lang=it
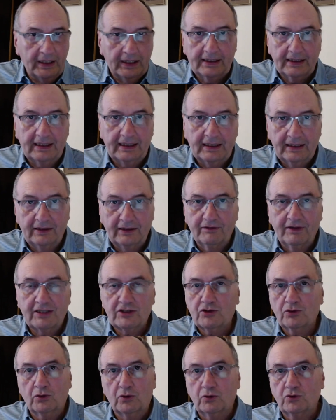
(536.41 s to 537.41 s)
eh, che era
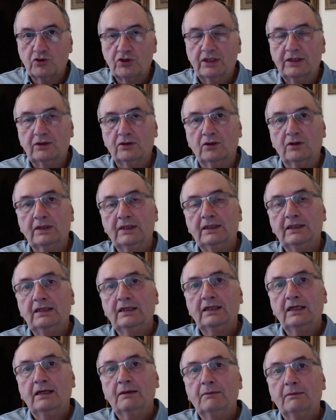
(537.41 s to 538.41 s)
diverso il concetto,
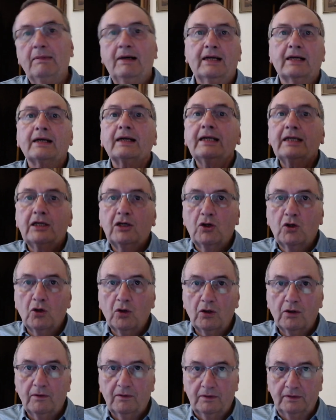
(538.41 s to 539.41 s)
ma
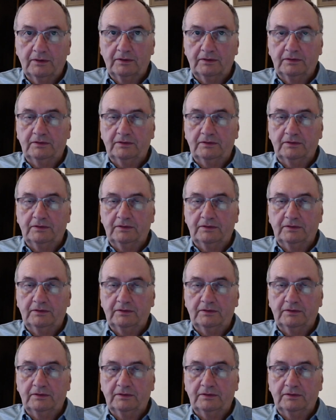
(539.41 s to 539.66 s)
ricco